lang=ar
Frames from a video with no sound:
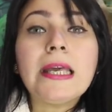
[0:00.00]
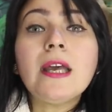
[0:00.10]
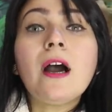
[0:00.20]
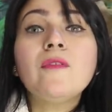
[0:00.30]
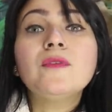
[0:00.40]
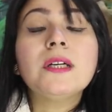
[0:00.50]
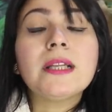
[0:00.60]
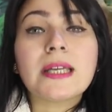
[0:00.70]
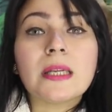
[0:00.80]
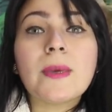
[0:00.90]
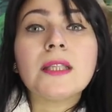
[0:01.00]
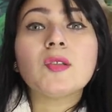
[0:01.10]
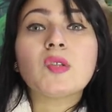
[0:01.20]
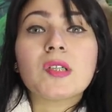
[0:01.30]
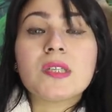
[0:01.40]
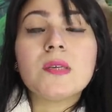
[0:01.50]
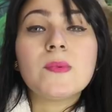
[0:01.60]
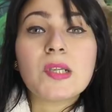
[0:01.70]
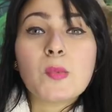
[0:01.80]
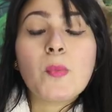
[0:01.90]
ايه افضل كريمات
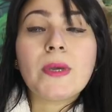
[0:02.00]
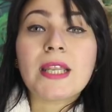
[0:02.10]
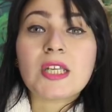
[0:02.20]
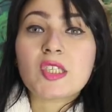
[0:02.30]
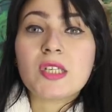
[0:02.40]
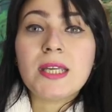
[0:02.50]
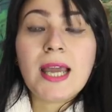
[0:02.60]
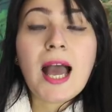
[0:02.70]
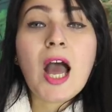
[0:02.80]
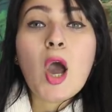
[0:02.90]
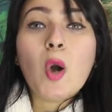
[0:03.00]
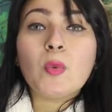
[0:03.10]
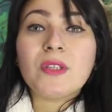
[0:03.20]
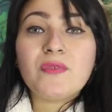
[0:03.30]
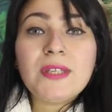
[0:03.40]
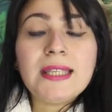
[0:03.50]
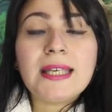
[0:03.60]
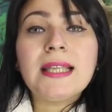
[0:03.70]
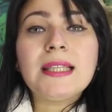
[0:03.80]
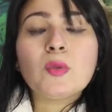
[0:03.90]
الترطيب اللي ممكن اشتريها وتفيد
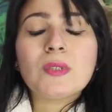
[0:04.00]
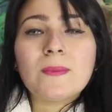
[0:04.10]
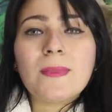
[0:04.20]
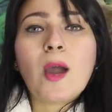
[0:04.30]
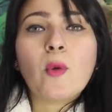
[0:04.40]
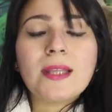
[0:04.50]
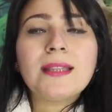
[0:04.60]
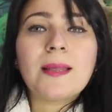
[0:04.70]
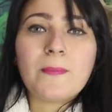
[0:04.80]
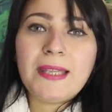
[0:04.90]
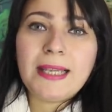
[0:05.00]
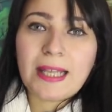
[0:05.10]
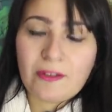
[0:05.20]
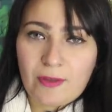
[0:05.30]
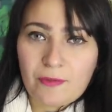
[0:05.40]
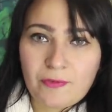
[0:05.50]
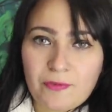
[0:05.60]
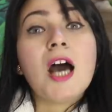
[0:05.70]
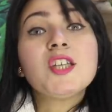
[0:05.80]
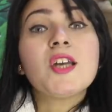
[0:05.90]
الجلد وتمنعه جدا من الجفاف
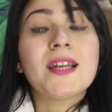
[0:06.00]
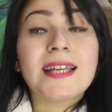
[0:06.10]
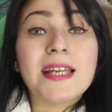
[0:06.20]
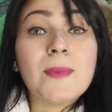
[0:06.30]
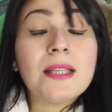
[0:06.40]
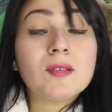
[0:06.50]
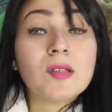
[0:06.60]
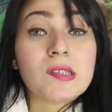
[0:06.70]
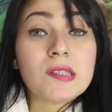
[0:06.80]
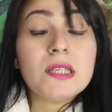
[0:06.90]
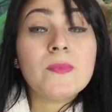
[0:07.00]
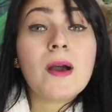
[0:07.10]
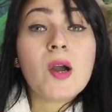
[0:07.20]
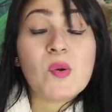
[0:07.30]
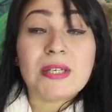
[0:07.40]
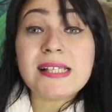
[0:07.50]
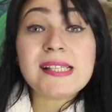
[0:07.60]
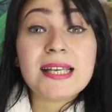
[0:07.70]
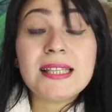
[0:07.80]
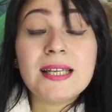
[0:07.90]
اشهر كريمات ترطيبه
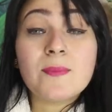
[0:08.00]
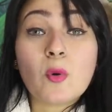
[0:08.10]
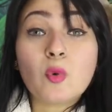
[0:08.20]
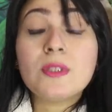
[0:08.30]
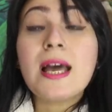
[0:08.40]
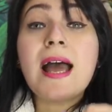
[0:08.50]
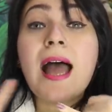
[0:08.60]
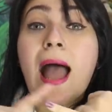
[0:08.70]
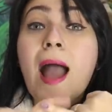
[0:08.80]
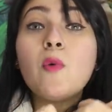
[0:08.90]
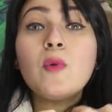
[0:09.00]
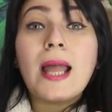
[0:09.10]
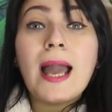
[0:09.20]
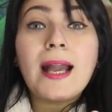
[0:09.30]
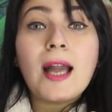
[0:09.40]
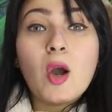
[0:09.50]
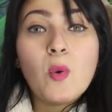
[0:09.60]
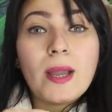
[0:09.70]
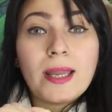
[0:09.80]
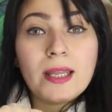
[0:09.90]
كويسه جدا موجوده اول حاجه
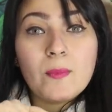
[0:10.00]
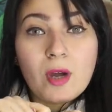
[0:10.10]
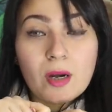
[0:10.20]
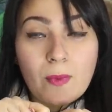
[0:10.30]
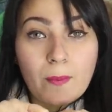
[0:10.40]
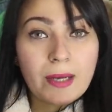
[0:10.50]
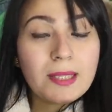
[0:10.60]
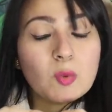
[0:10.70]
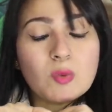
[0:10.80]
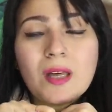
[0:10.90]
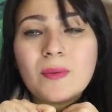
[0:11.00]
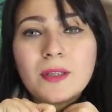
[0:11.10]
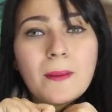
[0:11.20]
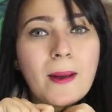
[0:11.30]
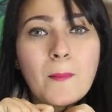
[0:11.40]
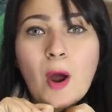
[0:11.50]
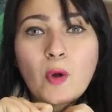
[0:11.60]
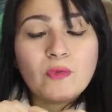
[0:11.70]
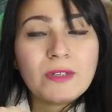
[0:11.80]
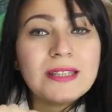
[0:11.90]
هو كريم كربامايد وده طبعا
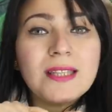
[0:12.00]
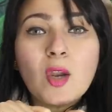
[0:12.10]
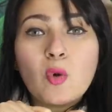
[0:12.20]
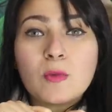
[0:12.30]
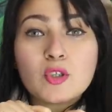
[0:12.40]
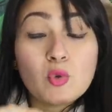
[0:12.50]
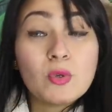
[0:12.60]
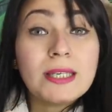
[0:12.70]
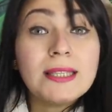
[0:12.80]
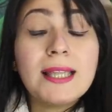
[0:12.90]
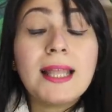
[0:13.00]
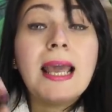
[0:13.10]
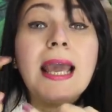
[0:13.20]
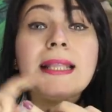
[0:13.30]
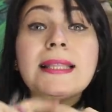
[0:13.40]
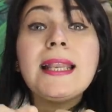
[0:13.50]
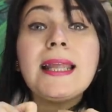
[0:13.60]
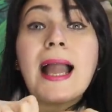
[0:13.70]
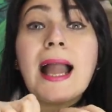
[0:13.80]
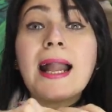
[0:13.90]
معروف جدا ومشهور جدا
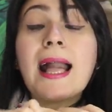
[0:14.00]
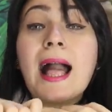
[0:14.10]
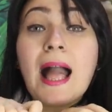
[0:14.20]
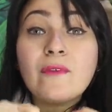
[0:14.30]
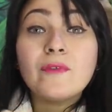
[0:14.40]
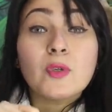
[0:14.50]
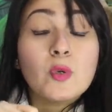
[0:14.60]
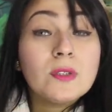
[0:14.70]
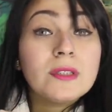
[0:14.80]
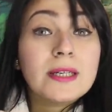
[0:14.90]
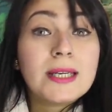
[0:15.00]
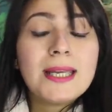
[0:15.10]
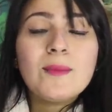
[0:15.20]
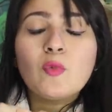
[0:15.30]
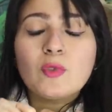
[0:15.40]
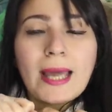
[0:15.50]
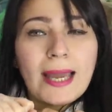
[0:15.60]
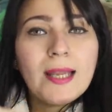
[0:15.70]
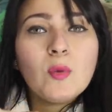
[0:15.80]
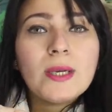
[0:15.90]
تاني حاجه افن كولد كريم وده
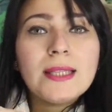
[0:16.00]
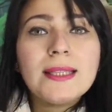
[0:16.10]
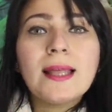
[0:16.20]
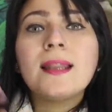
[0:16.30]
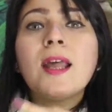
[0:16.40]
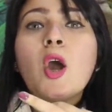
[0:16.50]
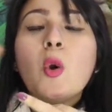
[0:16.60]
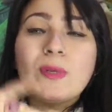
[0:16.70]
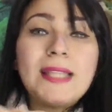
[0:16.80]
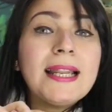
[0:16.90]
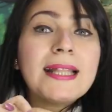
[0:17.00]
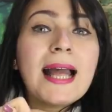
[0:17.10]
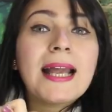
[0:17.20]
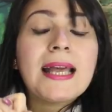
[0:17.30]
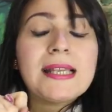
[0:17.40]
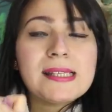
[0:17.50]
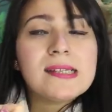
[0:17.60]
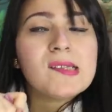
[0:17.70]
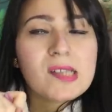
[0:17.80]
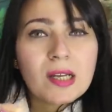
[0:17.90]
حلو جدا وتالت حاجه
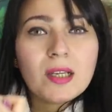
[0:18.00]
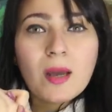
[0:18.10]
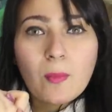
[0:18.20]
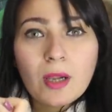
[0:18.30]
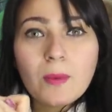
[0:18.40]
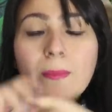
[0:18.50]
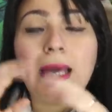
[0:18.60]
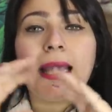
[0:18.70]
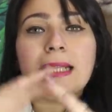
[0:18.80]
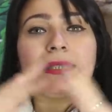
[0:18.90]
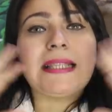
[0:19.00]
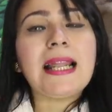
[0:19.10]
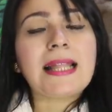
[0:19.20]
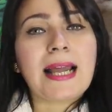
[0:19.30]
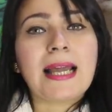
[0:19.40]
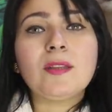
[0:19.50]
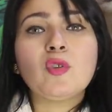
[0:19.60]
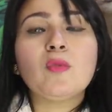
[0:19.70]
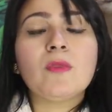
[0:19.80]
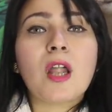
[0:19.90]
ازيس سكاليا بالم الثلاث حاجات
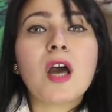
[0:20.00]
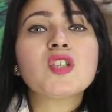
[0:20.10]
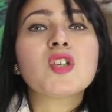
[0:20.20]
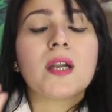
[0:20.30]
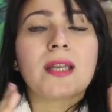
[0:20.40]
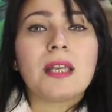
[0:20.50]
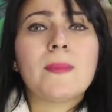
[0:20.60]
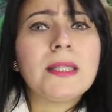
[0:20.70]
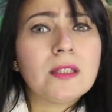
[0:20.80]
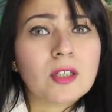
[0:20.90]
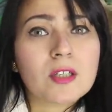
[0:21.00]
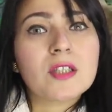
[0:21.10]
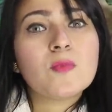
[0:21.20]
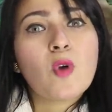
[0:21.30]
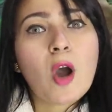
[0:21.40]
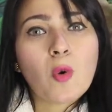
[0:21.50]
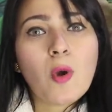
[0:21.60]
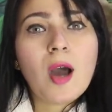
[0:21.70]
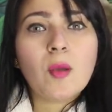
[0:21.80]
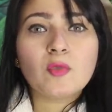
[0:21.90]
دول من اشهر كريمات الترطيب
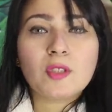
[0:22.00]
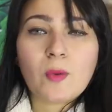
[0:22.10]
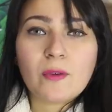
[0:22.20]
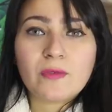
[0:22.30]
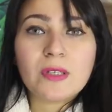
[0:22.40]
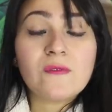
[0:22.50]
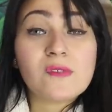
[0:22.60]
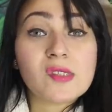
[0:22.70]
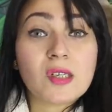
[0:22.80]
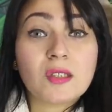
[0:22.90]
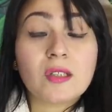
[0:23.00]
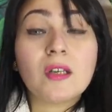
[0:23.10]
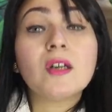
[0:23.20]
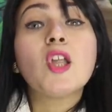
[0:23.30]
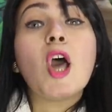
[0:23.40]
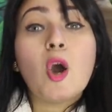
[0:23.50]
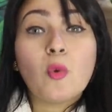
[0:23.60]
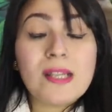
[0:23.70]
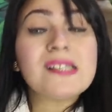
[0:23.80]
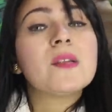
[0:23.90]
واقواها المتوفرين في الصيدليات
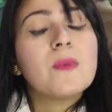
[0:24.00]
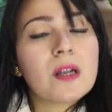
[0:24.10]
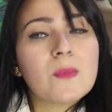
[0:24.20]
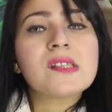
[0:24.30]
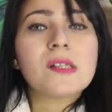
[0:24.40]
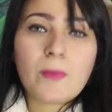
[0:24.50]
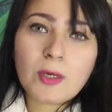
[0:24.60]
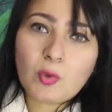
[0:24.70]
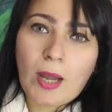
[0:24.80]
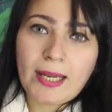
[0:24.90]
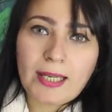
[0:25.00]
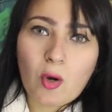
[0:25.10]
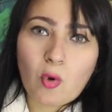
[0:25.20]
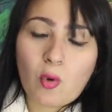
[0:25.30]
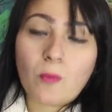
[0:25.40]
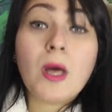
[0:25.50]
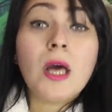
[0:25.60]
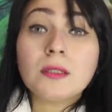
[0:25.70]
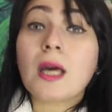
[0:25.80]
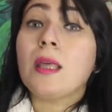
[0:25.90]
والناس اللي بره مصر برده هيلاقوهم
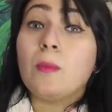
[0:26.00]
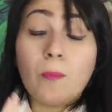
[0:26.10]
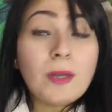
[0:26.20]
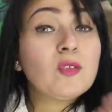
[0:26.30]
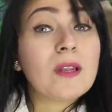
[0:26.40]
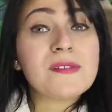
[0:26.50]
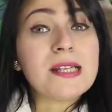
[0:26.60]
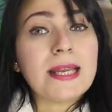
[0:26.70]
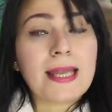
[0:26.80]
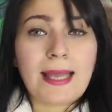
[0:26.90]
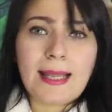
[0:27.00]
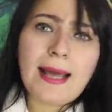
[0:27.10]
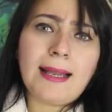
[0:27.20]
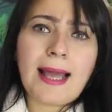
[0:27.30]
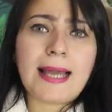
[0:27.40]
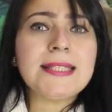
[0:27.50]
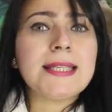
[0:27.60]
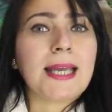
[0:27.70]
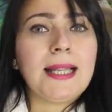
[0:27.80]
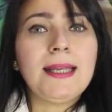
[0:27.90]
طيب برده نفس الحكايه لا الحاجات
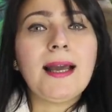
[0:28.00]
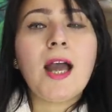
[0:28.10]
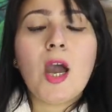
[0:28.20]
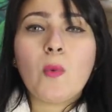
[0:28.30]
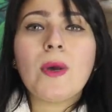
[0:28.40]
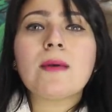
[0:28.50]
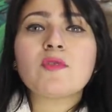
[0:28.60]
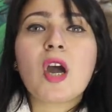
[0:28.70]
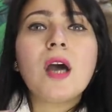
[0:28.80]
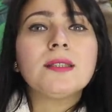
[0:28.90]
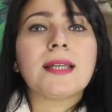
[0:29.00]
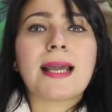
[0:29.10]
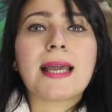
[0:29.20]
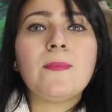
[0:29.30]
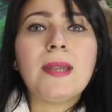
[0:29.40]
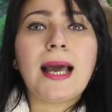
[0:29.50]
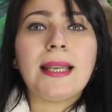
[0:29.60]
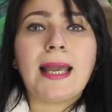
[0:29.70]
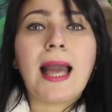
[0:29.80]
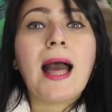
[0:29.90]
دي غاليه وانا مش هقدر اكمل
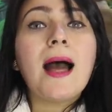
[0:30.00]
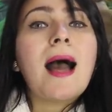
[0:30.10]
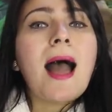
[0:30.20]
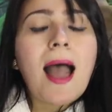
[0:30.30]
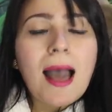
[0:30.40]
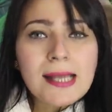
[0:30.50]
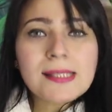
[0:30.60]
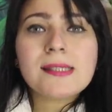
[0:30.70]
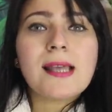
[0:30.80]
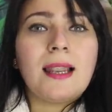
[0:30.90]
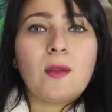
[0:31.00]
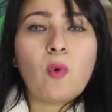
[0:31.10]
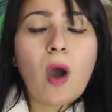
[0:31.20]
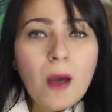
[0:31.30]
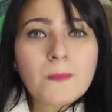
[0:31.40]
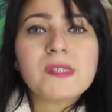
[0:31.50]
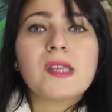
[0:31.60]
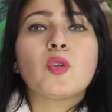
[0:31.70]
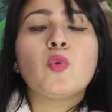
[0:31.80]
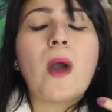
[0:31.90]
عليها اسهل وابسط